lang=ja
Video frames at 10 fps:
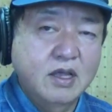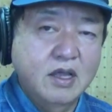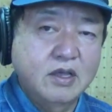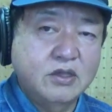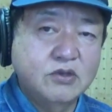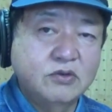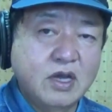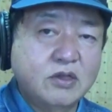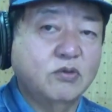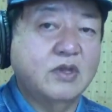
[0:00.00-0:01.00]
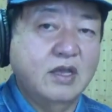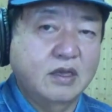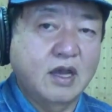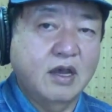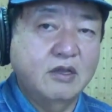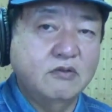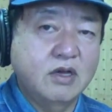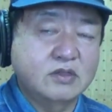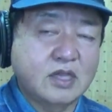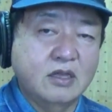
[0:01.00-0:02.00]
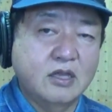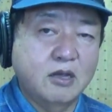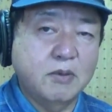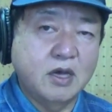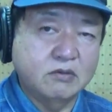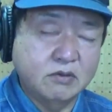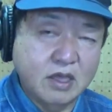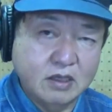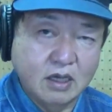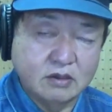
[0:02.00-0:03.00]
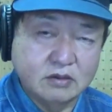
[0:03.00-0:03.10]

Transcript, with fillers: えー、救難拠点化、いわゆるスタンダーバード計画、